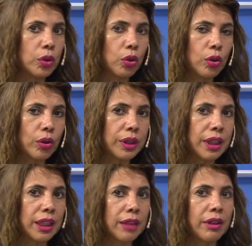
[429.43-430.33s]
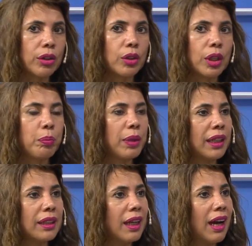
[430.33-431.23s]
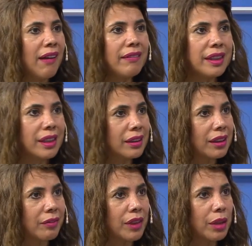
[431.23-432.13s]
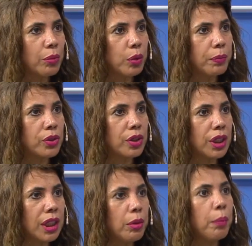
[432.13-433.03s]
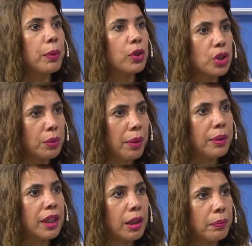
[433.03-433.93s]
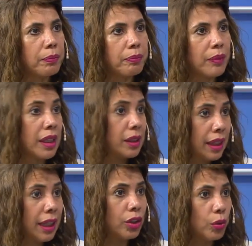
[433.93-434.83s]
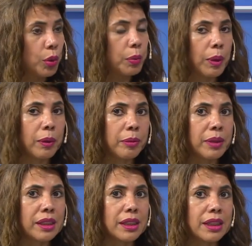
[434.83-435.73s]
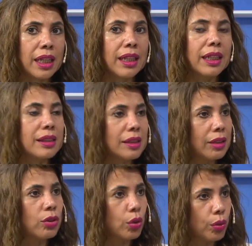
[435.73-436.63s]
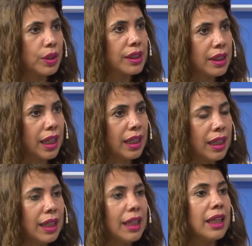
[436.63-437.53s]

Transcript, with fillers: todo lo que tiene que ver con el plan Hábitat también es muy positivo, pero se va a abrir este año muy probablemente ya el centro judicial.